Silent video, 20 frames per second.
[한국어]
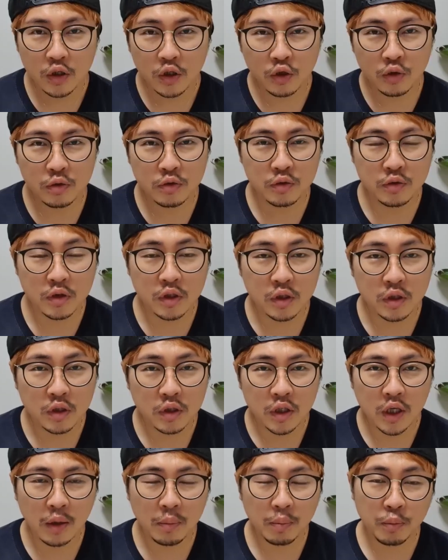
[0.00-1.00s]
여러분
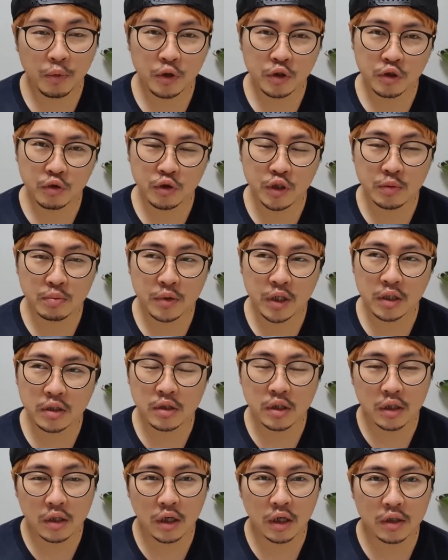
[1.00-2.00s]
예뻐지고
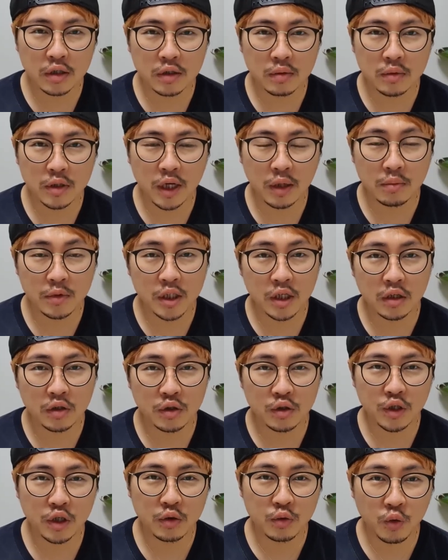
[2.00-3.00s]
싶다는 생각은 남자랑
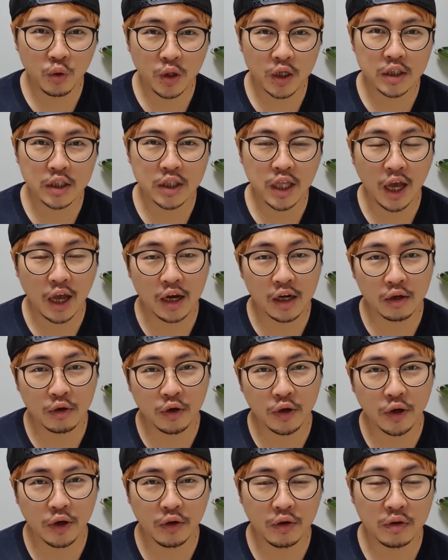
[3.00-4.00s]
여자랑 똑같이 다 할
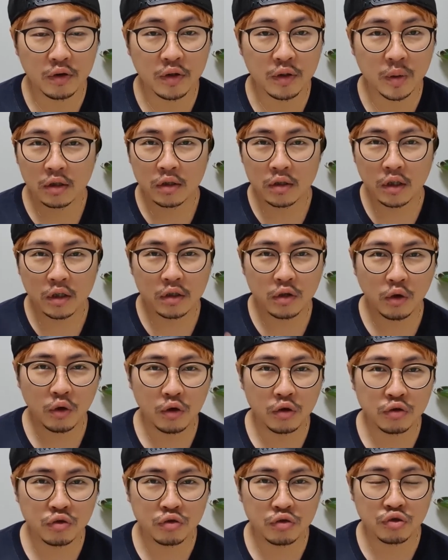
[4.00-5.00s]
거예요 근데 그
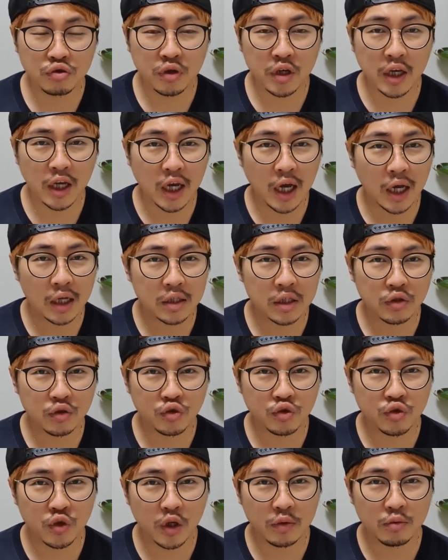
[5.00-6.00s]
얼굴 중에 가장
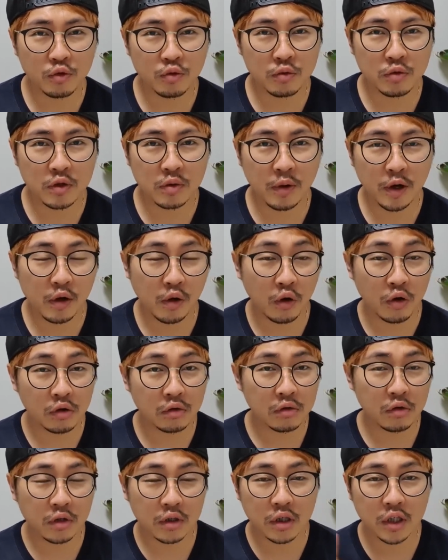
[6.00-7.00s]
중요한 부분이 바로
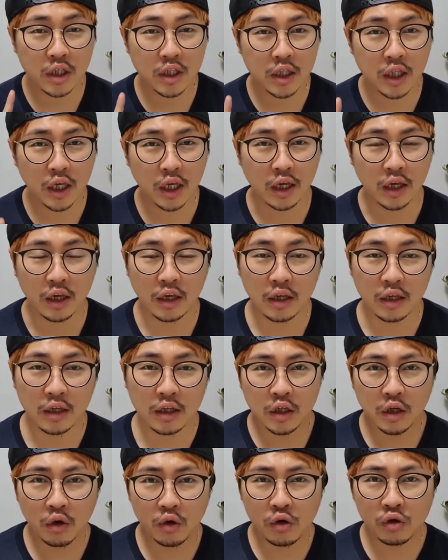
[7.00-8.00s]
얼굴 크기인데
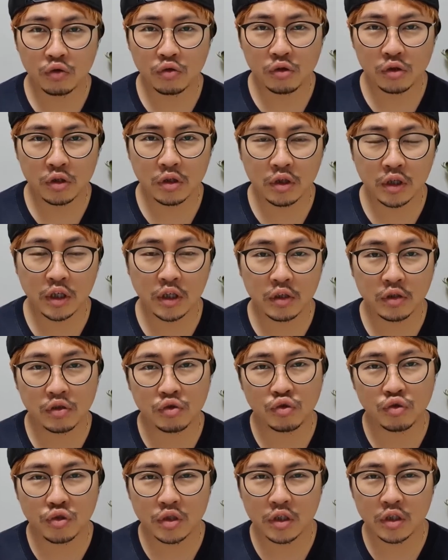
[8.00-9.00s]
이 얼굴
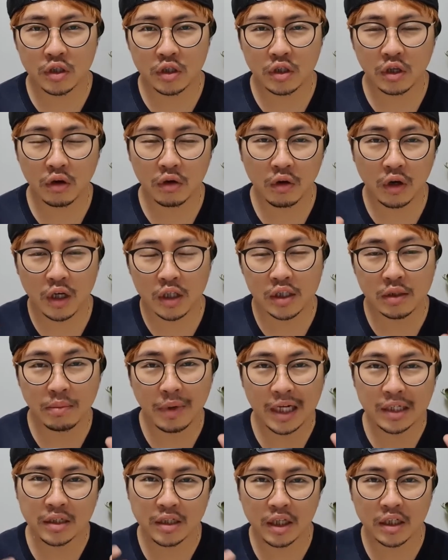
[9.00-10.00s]
크기를 줄이는 여러가지
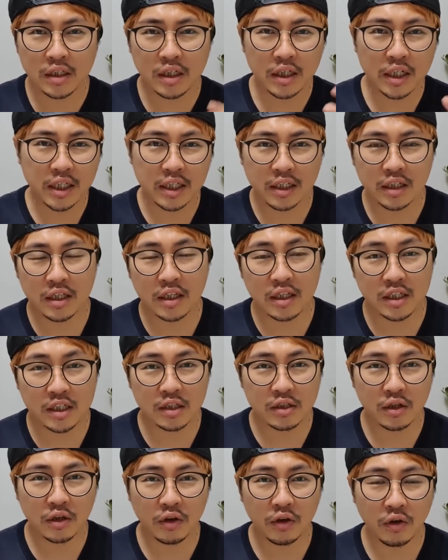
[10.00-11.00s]
마사지가 있긴
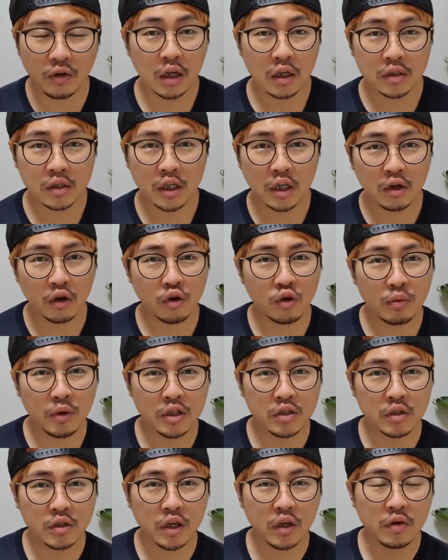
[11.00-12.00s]
있어요 제가
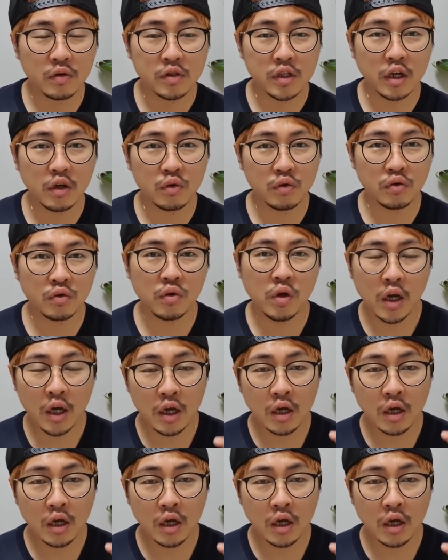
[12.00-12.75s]
얼마 전에 영상으로